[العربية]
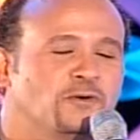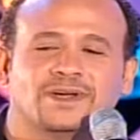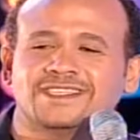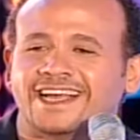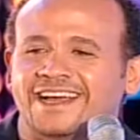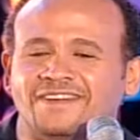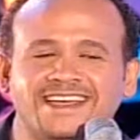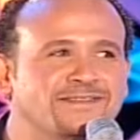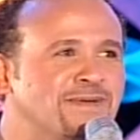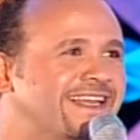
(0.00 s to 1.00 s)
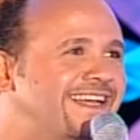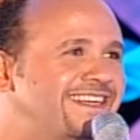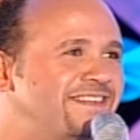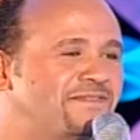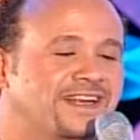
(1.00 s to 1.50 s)
وانساها في اي
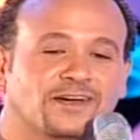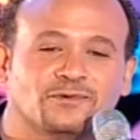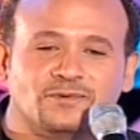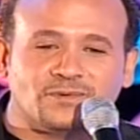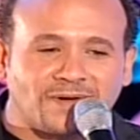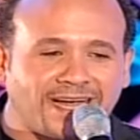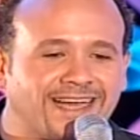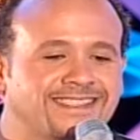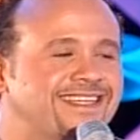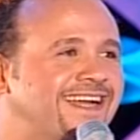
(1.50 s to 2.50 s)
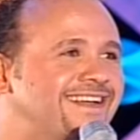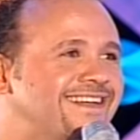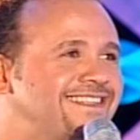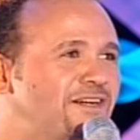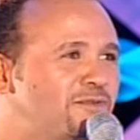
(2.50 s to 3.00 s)
مكان فلو عندي حاجه
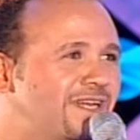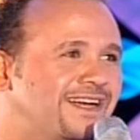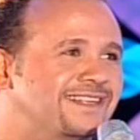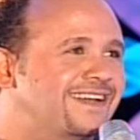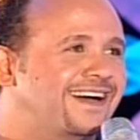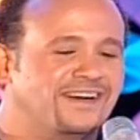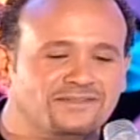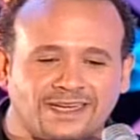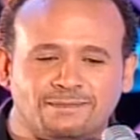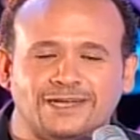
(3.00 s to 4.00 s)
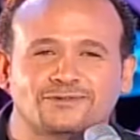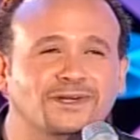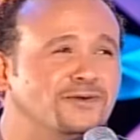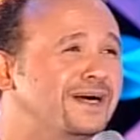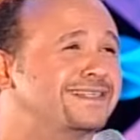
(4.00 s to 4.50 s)
كده وضيعتها هفضل
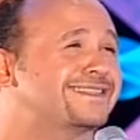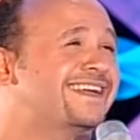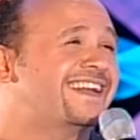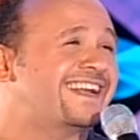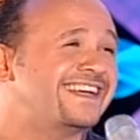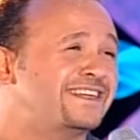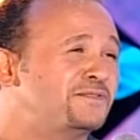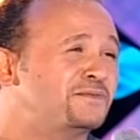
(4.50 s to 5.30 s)
طول الوقت قلقان